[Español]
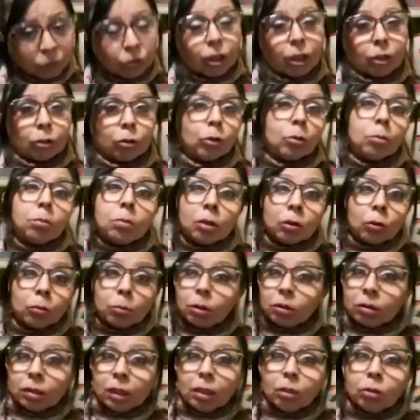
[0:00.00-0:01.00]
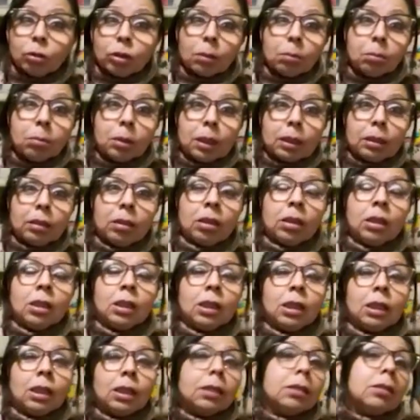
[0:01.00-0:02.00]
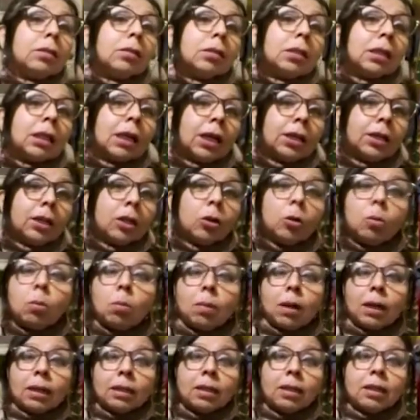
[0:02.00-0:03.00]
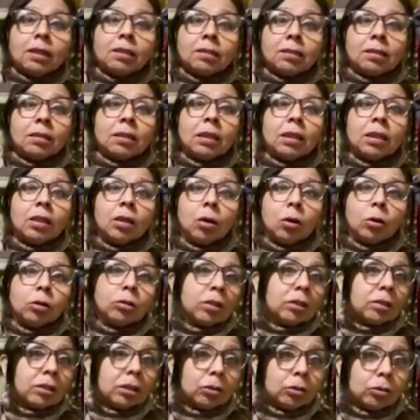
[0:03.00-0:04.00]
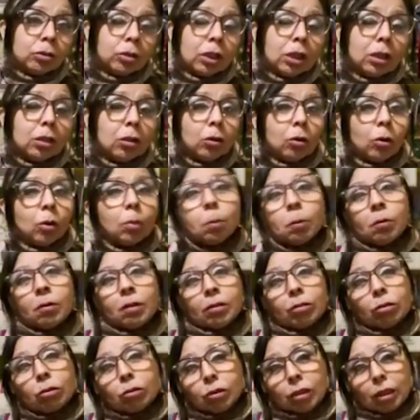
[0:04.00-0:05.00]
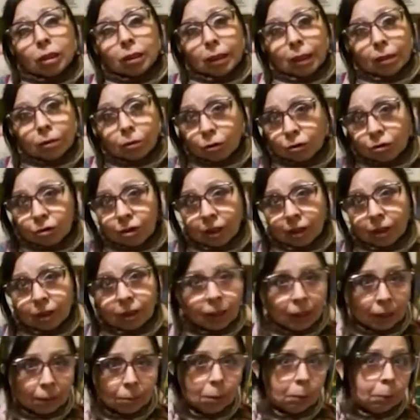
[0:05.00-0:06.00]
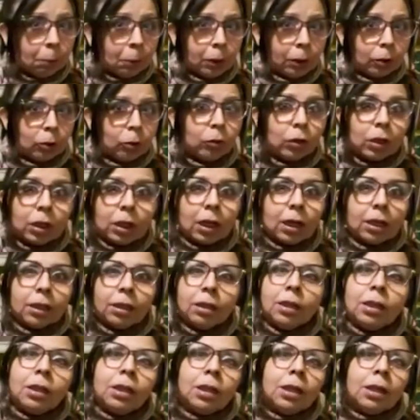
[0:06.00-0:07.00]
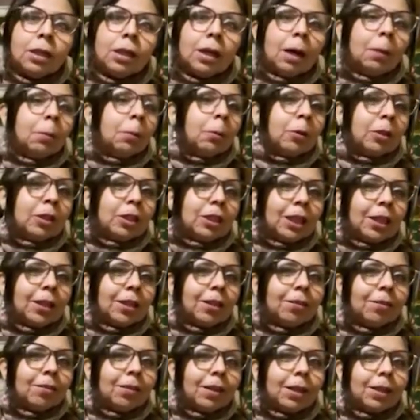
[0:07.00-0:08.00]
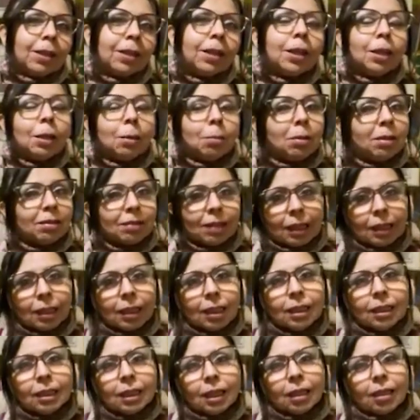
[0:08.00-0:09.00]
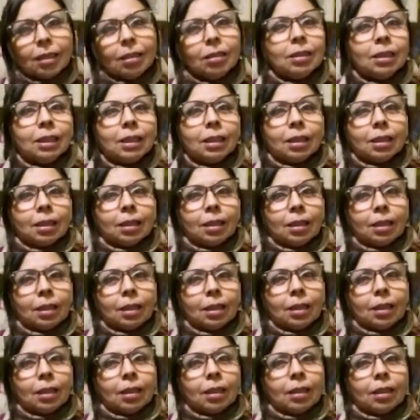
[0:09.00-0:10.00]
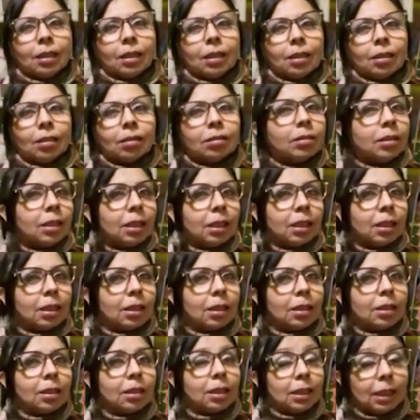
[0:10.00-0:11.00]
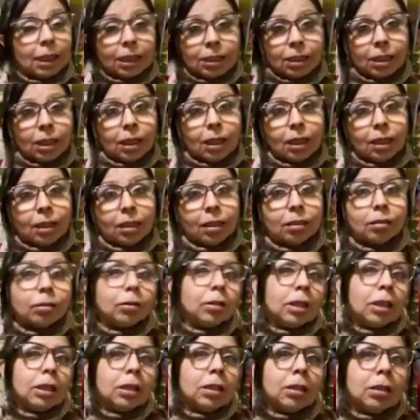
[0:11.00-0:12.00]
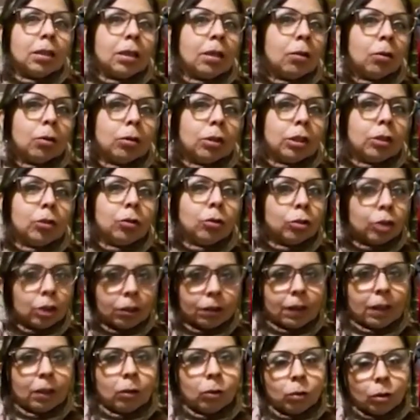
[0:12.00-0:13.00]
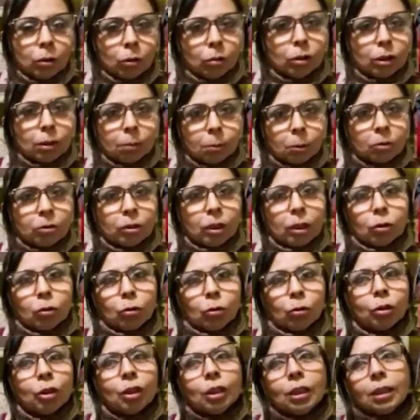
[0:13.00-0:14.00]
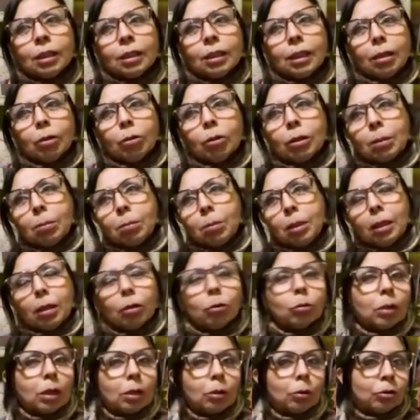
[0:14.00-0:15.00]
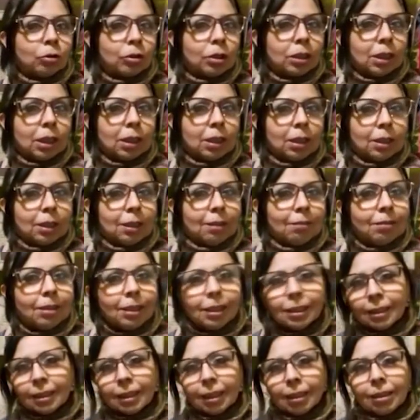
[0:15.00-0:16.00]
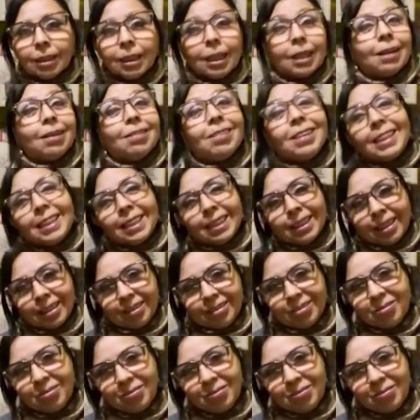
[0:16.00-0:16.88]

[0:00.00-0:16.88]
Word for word: cierto, mi domicilio también en calle Los Maquis, 1105, población Santa Rosa. Acá me pueden ubicar, aprovechar de ver mi salita eh, de, taller y, y donde yo trabajo y donde, por cierto, tengo también algunas cositas a la vista y a la venta.